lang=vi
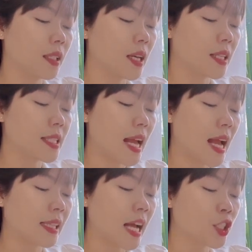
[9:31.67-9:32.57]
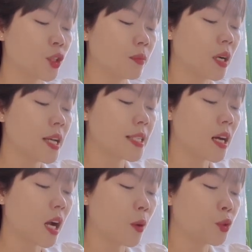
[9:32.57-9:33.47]
Thật ra, Thang Sùng hơi
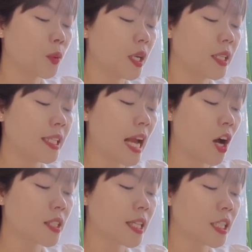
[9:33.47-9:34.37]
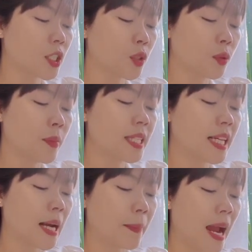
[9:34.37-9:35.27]
sợ cậu chủ lớn nhà họ Dịch dù mới
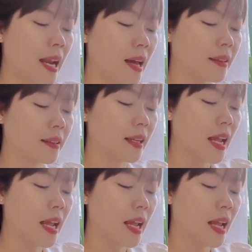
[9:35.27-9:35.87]
chỉ gặp hai lần.